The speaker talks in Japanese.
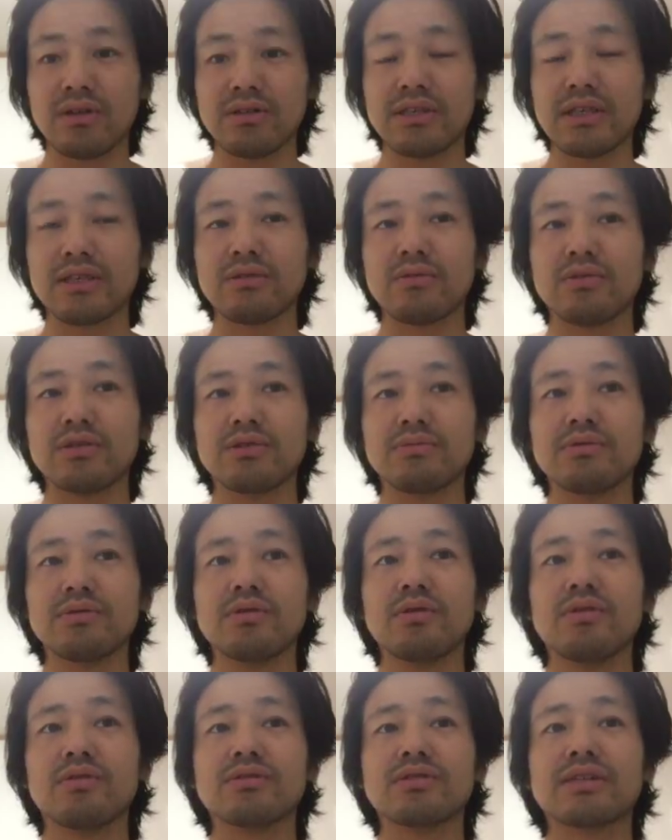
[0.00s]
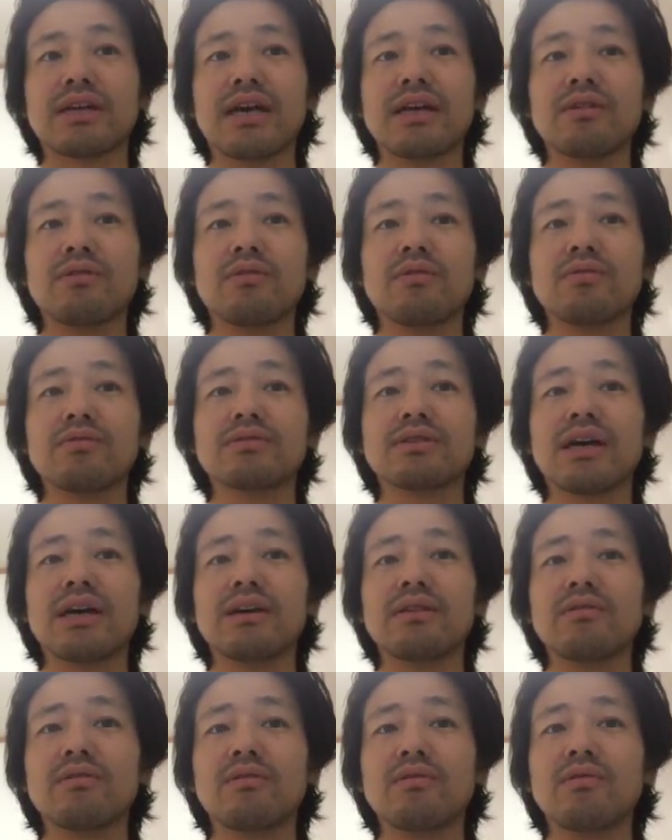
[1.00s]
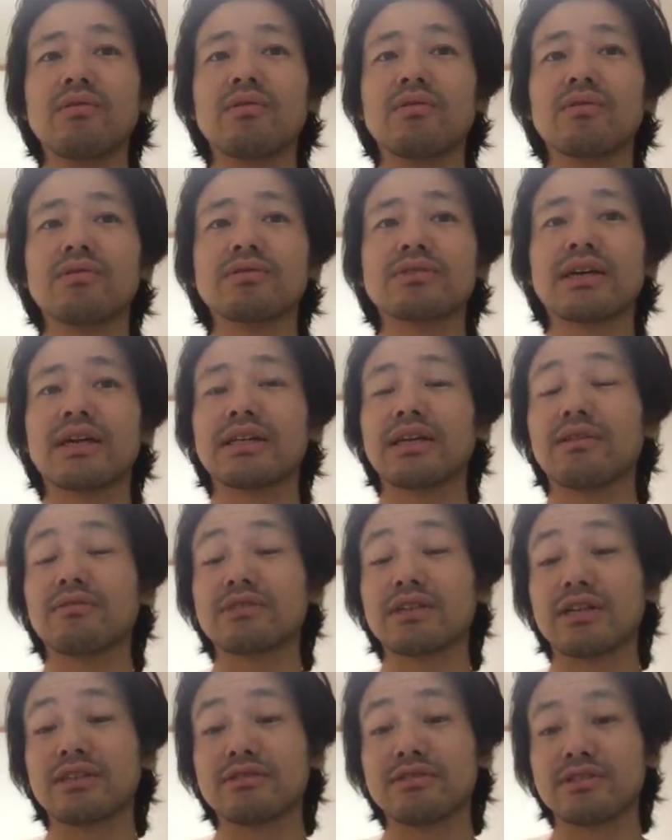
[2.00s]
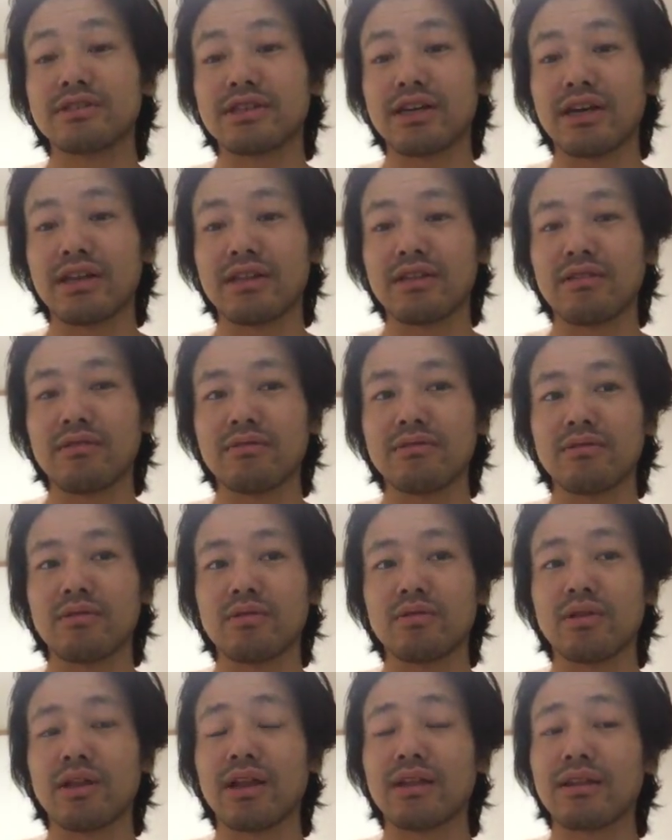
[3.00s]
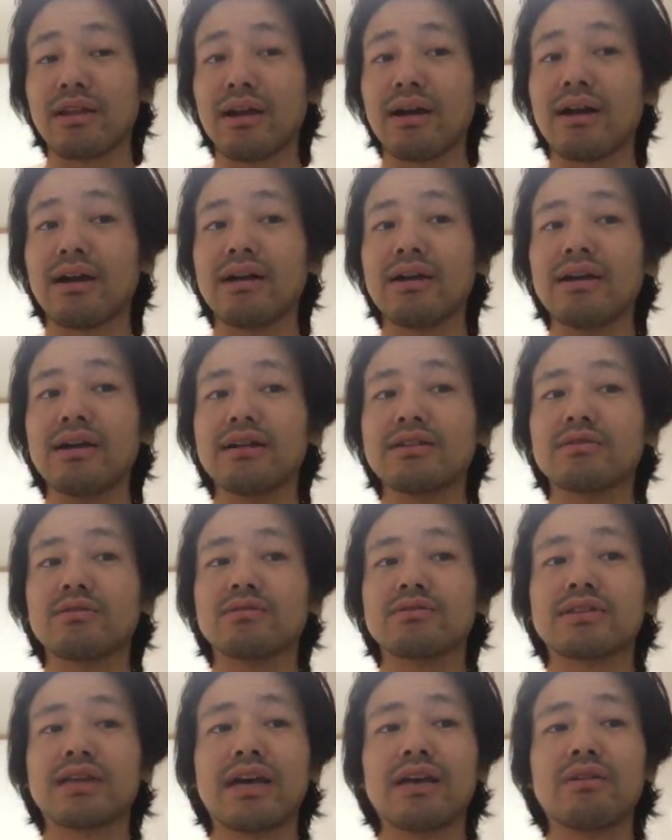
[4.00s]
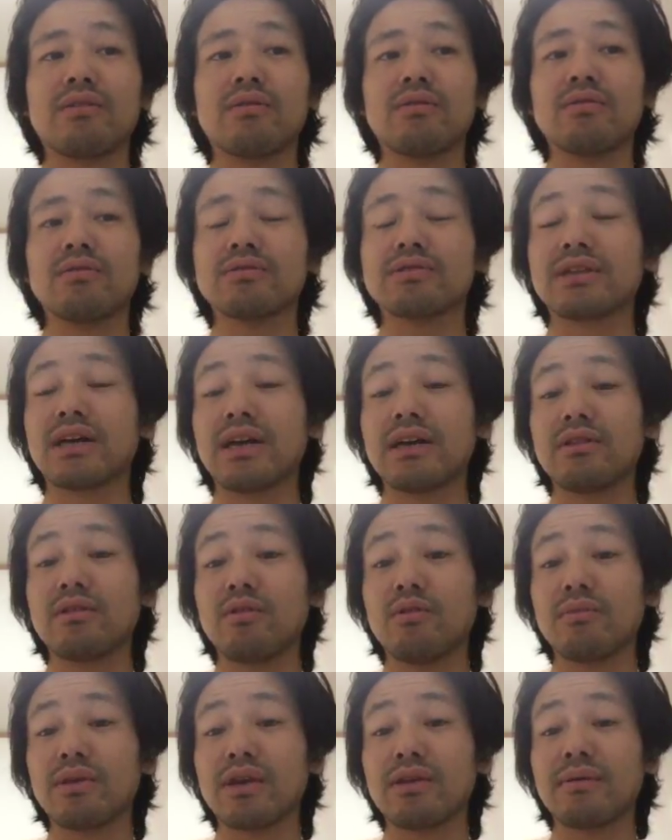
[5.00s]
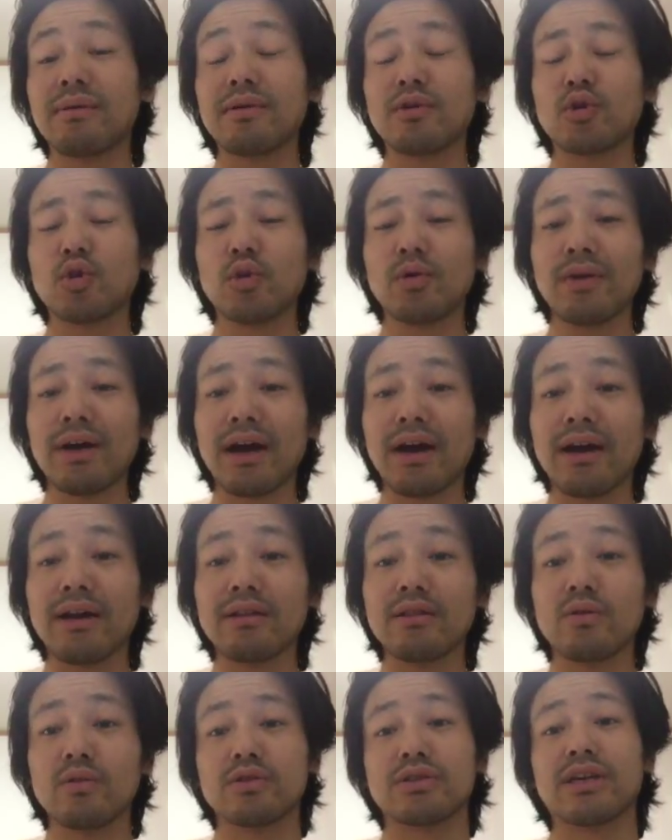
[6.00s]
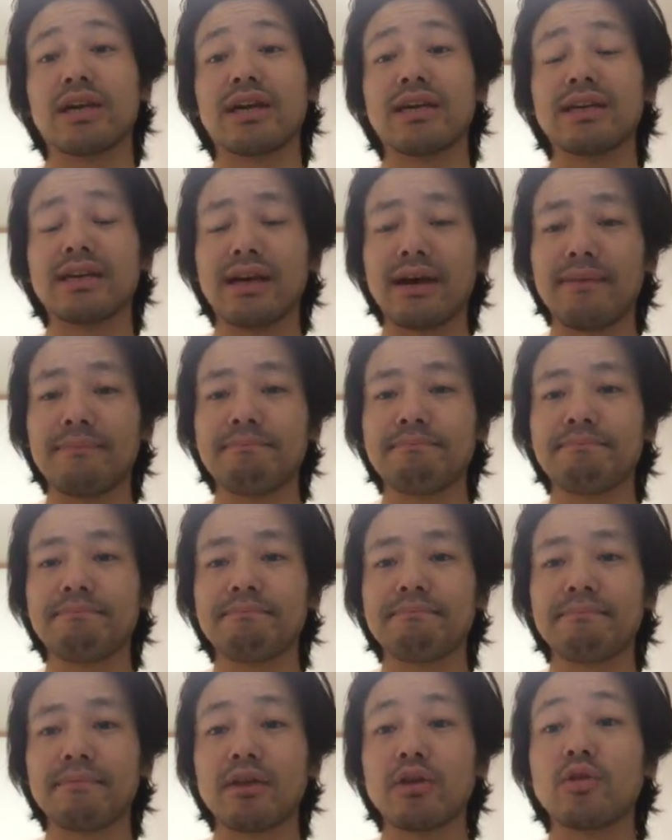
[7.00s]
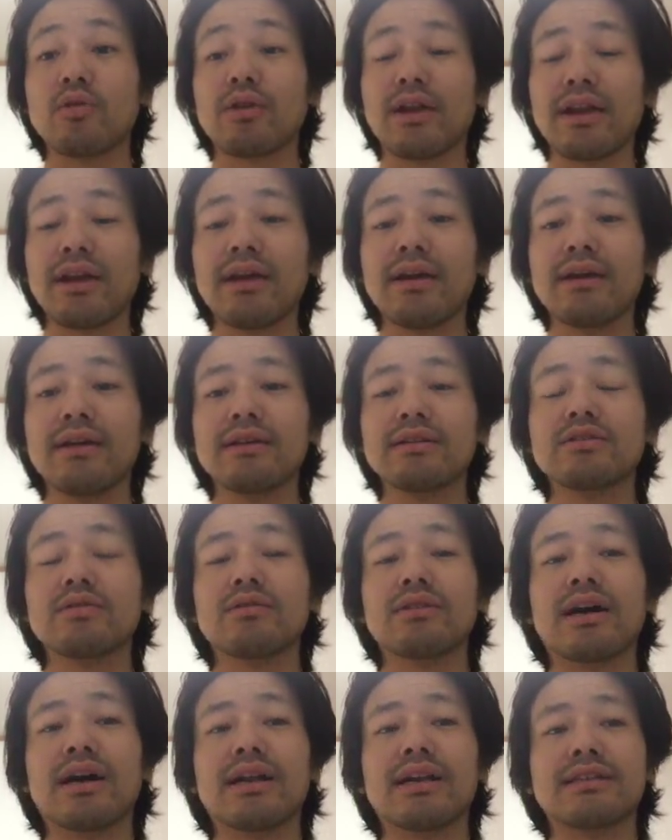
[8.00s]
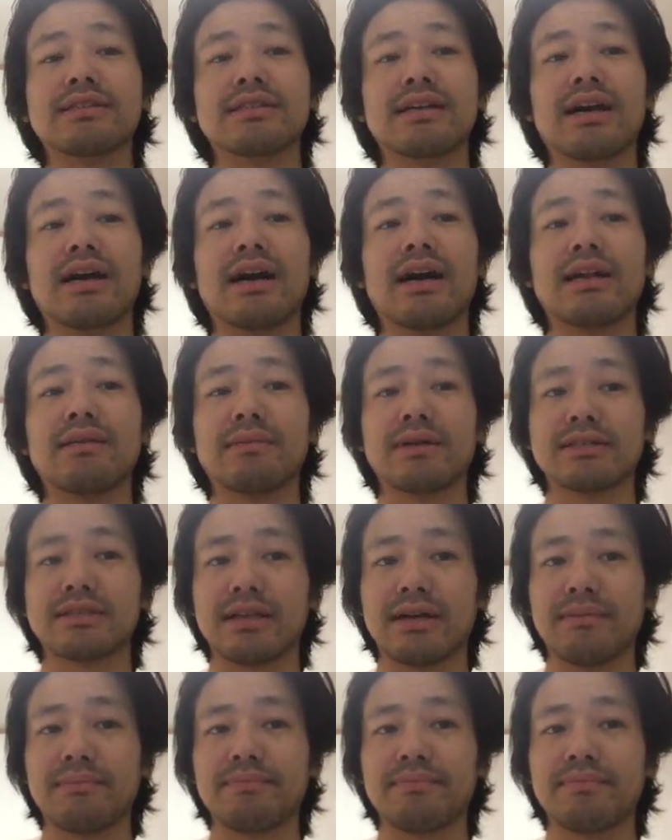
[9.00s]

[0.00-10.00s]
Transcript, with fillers: じゃあその自分の最高の才能を最大のチャンスに使えっていうことだったらその最高の才能を見極めるにはどうしたらいいかっていうようなねそんな話がありました